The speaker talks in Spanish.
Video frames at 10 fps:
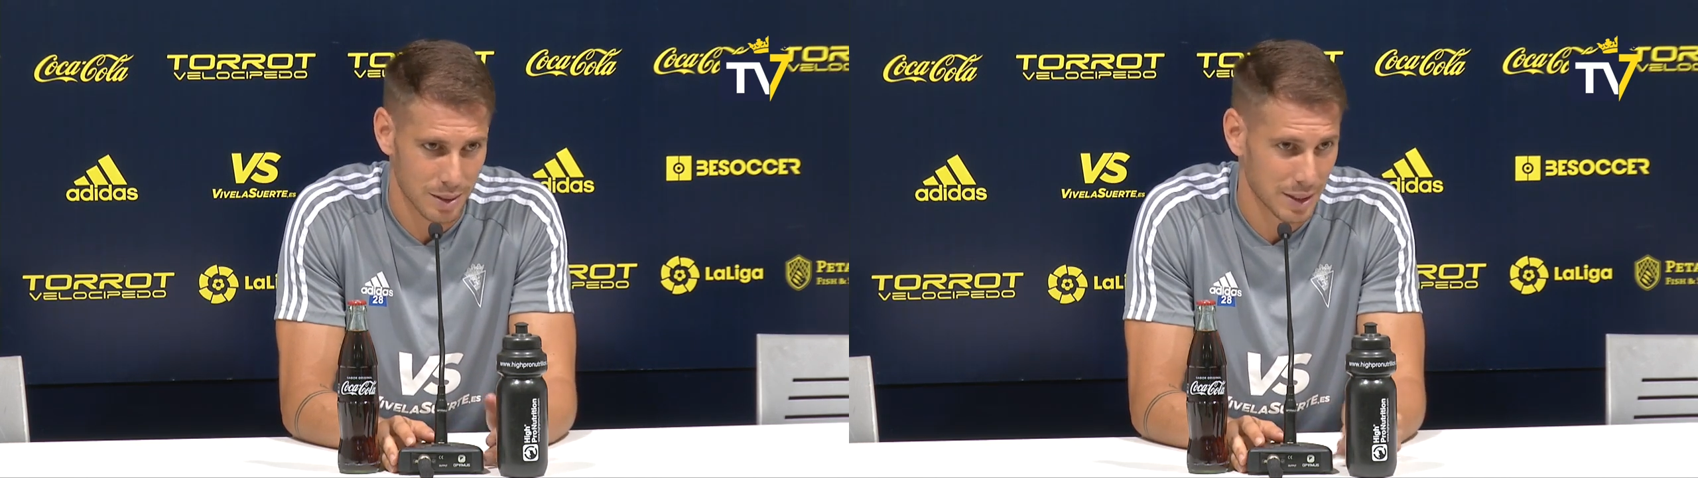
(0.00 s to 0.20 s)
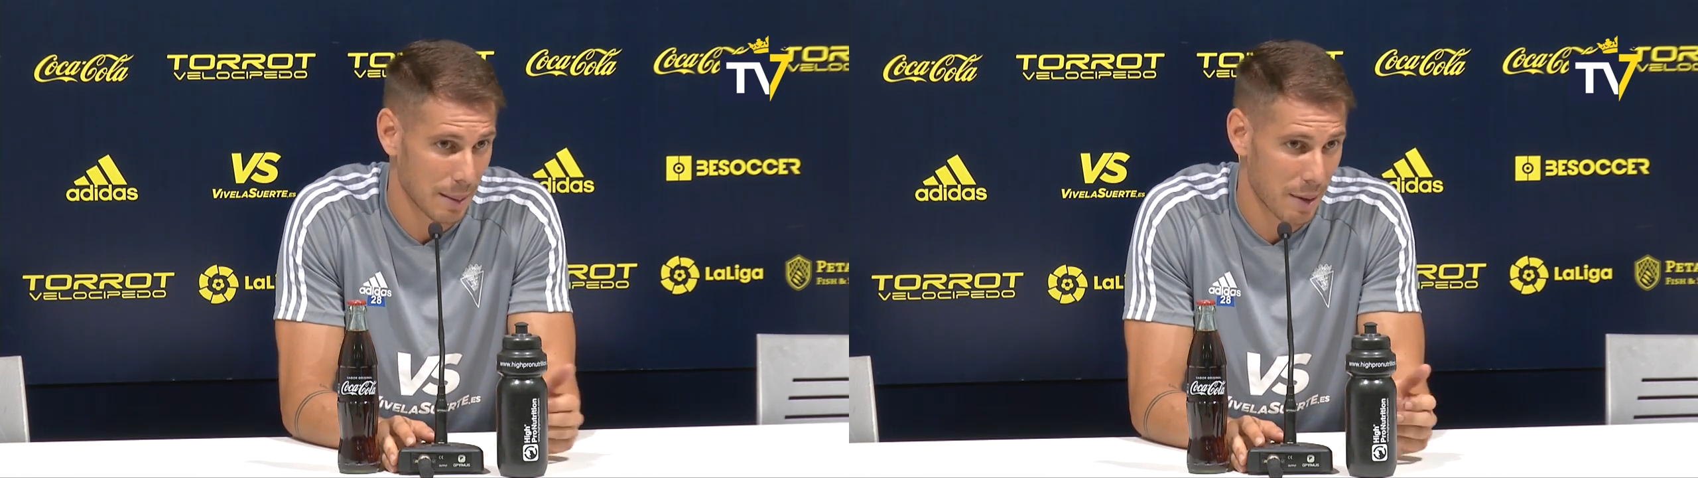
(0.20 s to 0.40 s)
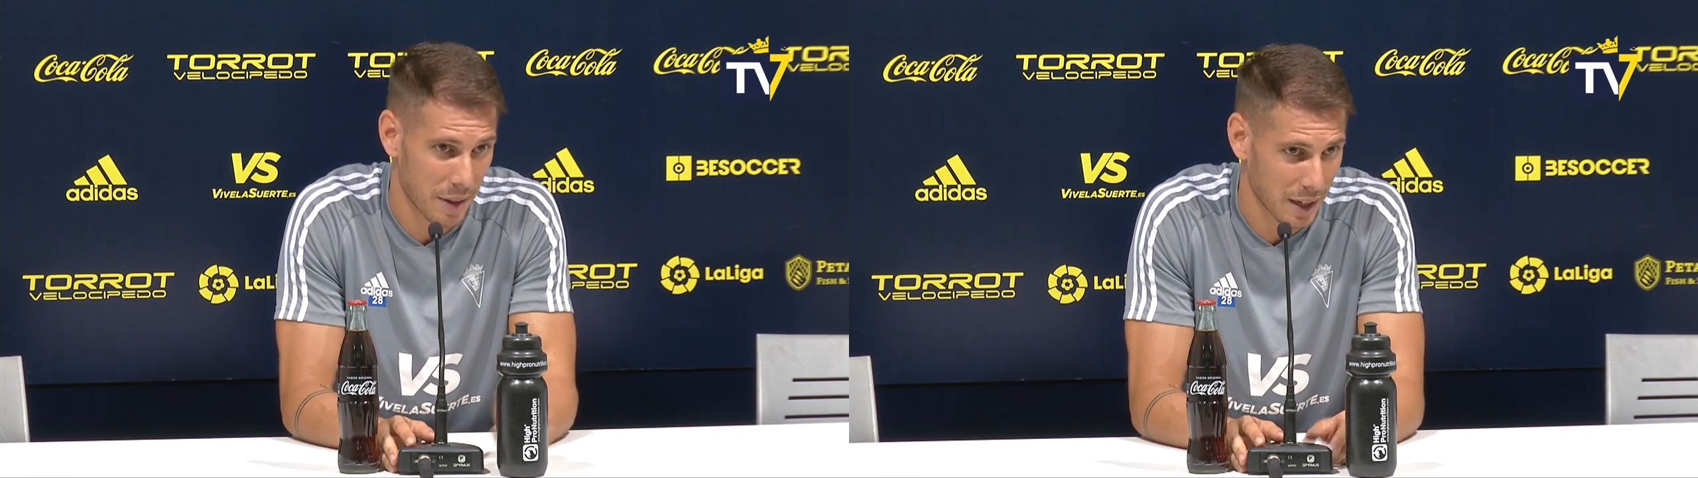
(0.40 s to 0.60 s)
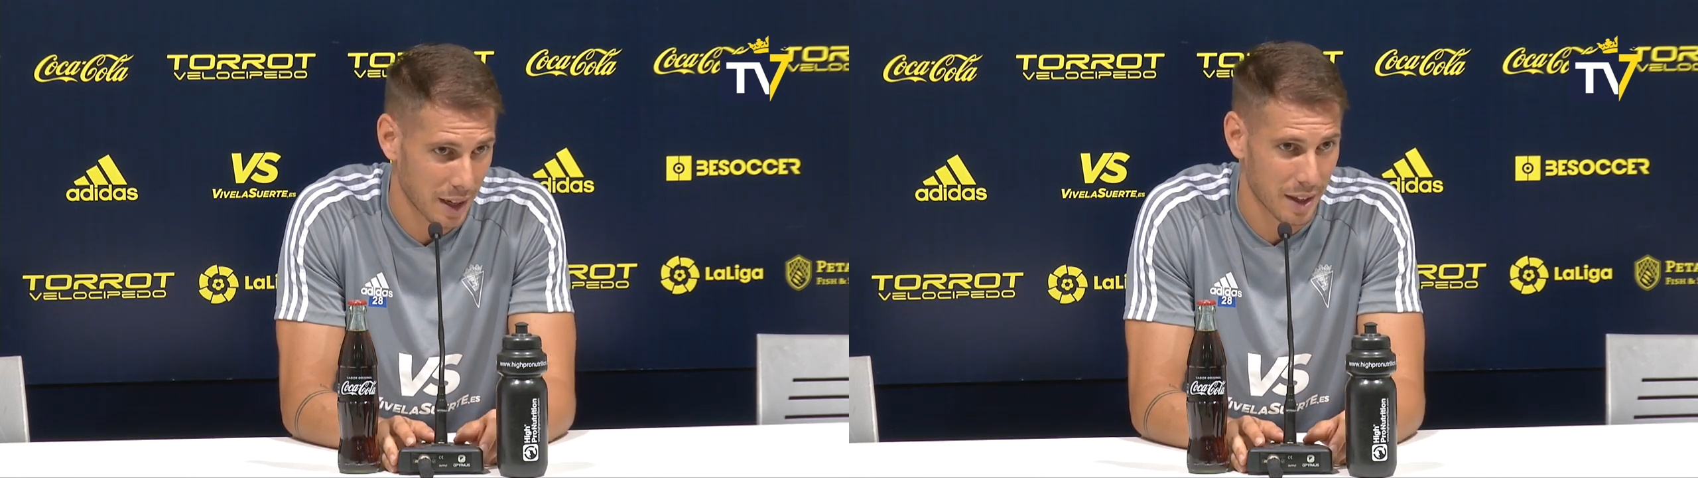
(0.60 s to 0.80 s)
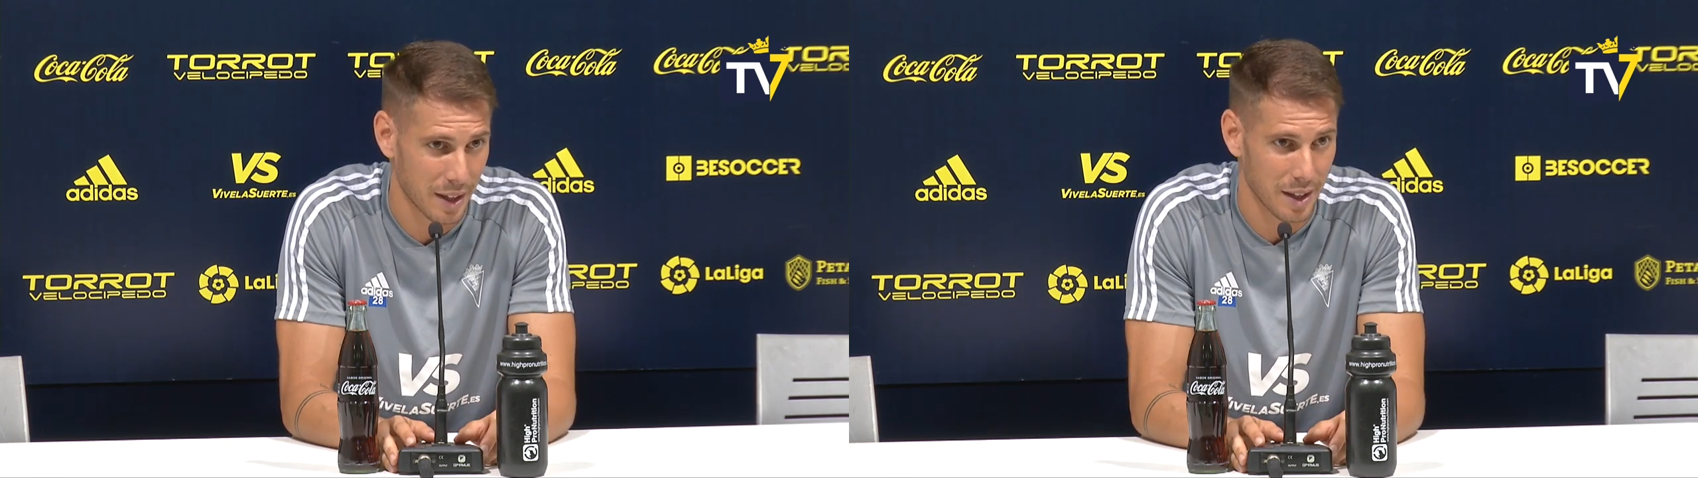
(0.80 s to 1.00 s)
está más cerca
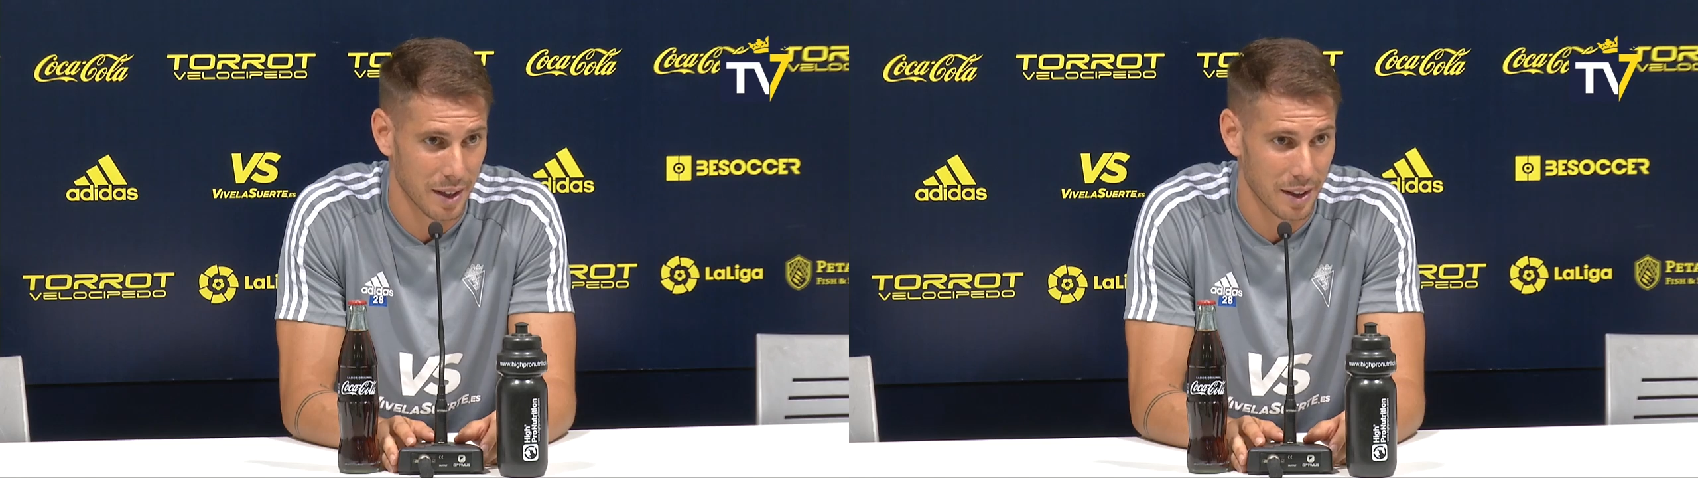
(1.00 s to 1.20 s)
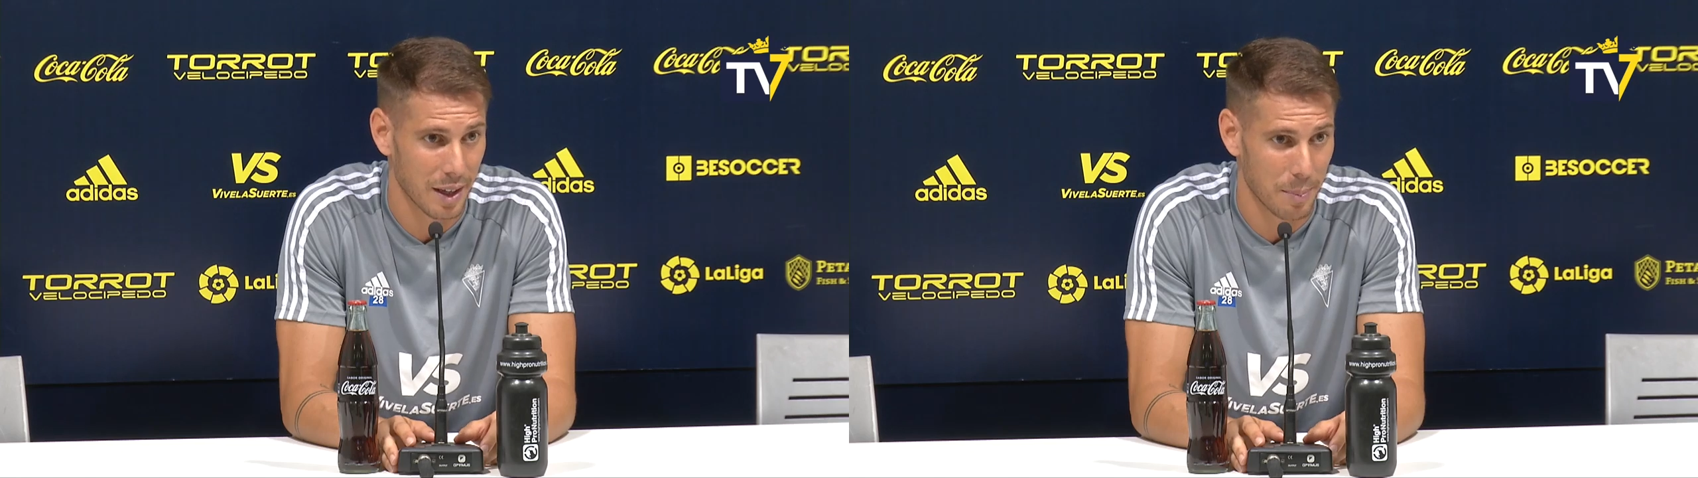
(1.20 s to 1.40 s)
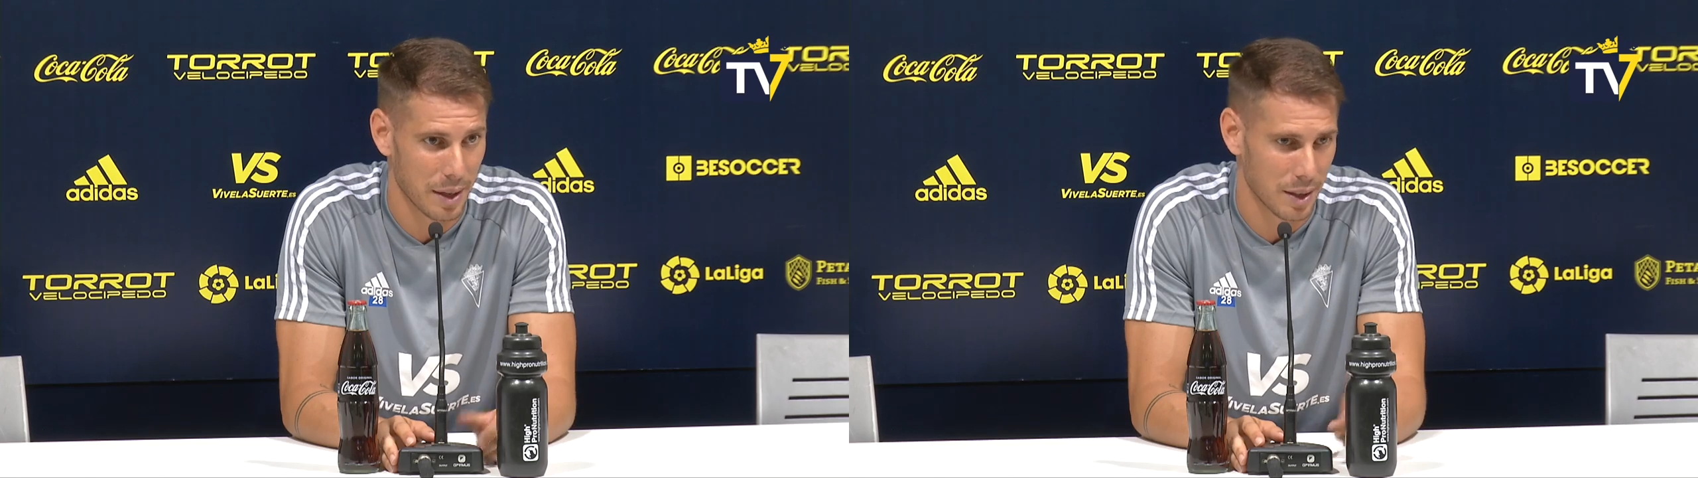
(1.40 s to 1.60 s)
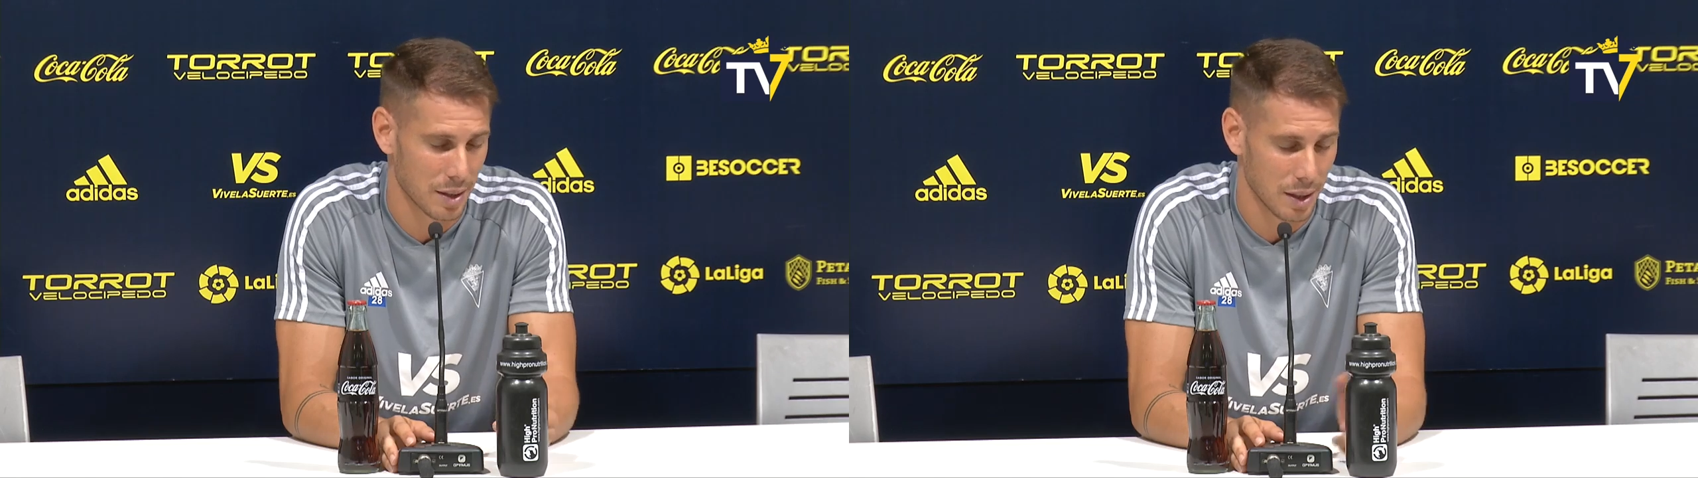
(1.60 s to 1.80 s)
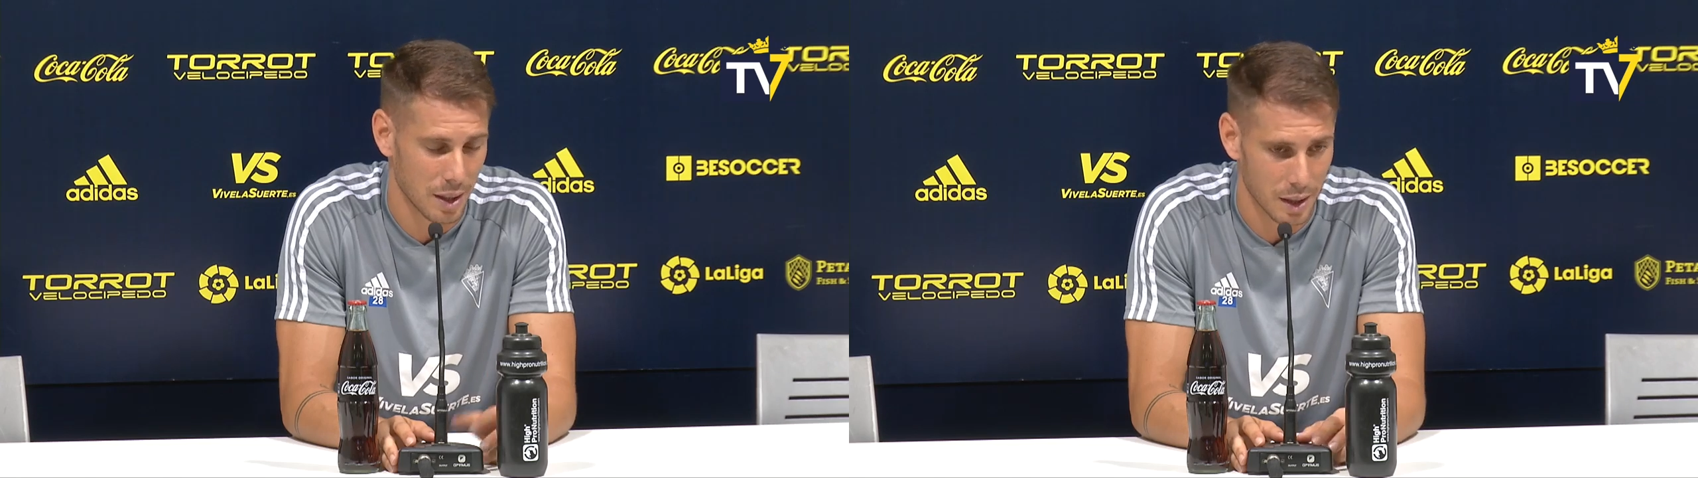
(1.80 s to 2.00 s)
de, que pierdas.
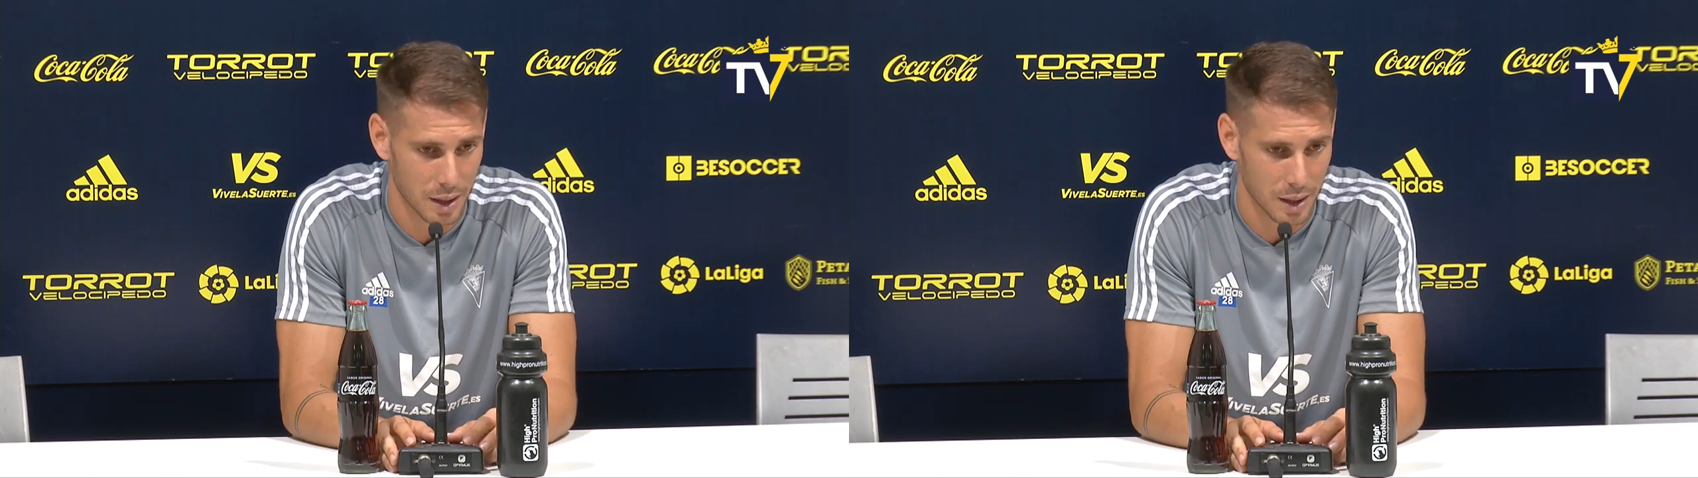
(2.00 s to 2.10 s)
Y,